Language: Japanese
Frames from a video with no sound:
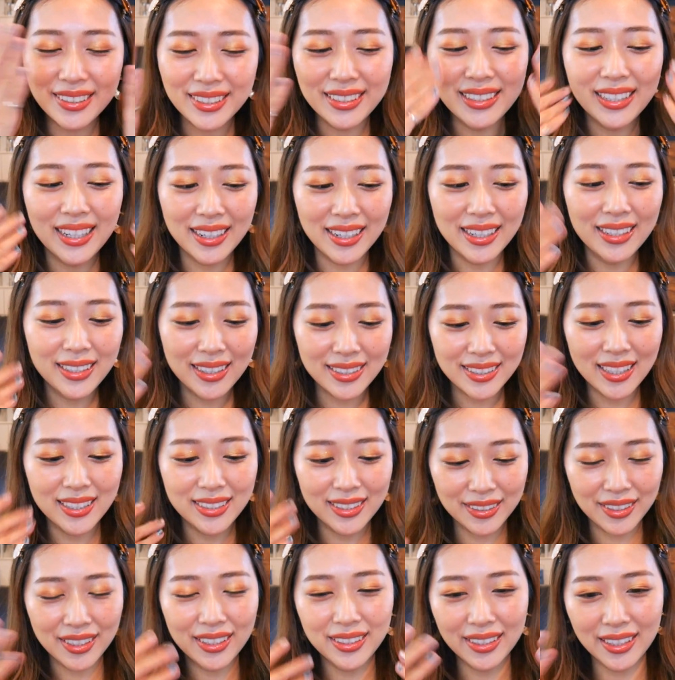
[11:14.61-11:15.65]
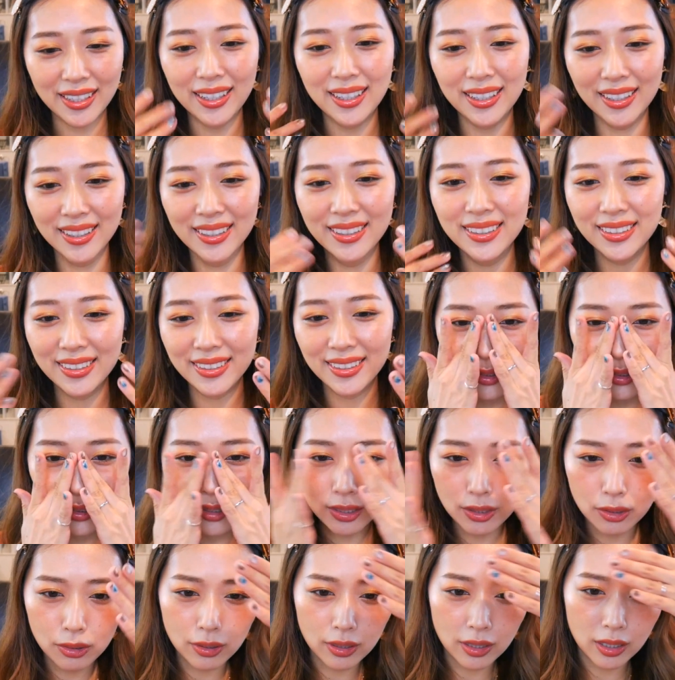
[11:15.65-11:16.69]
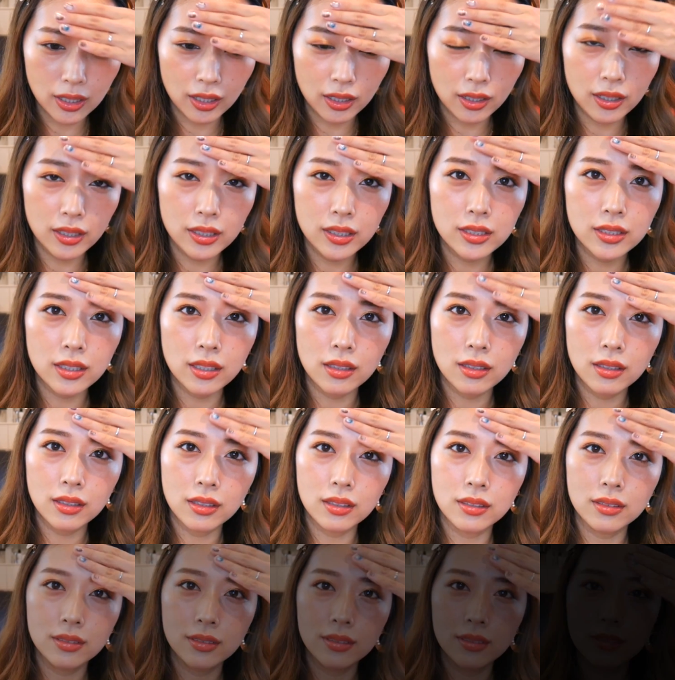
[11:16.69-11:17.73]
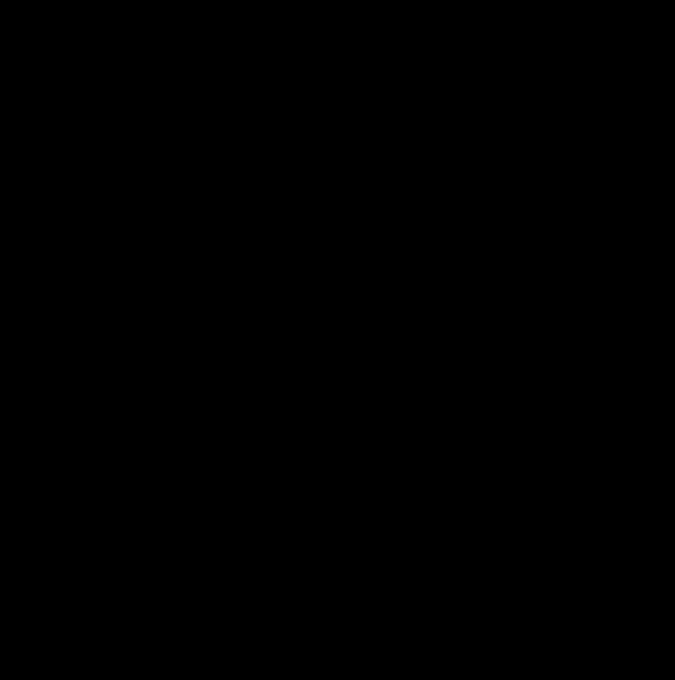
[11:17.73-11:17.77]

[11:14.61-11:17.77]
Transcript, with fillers: 慣れなさすぎてすごいかかっちゃった